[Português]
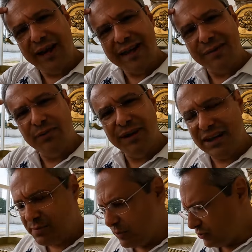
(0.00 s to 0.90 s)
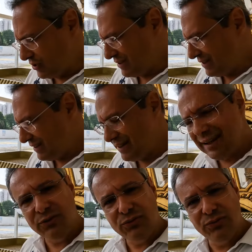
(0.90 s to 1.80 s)
era: por que, que as pessoas
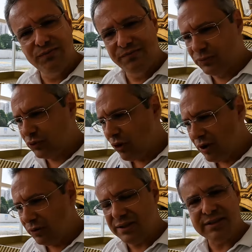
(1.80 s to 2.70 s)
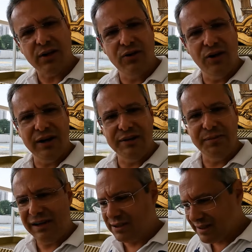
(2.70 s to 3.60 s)
tanto tocam nessa corda?
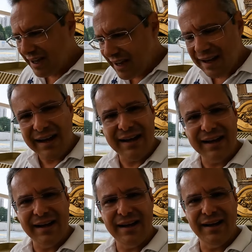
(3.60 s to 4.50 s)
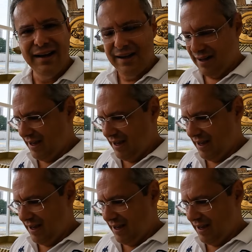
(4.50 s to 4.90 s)
Porque elas querem carregar.